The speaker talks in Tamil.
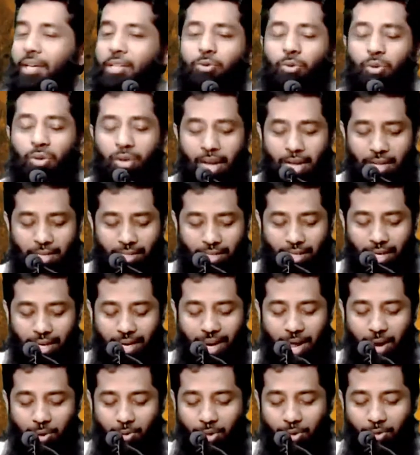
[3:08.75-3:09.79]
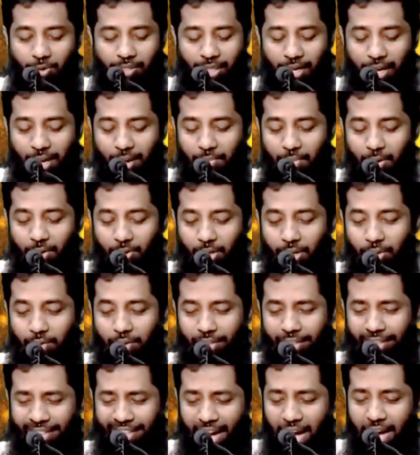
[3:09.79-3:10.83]
ரசூலுல்லாஹி சல்லா அலி வசல்லம் அவங்க
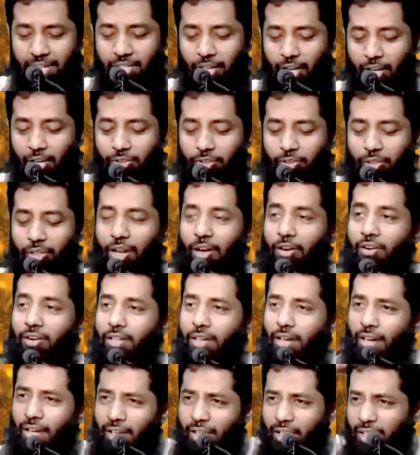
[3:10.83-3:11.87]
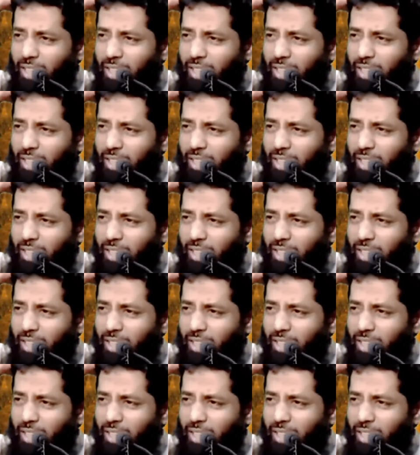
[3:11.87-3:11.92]
வந்து ஆயிஷா ரதி அல்லாஹன்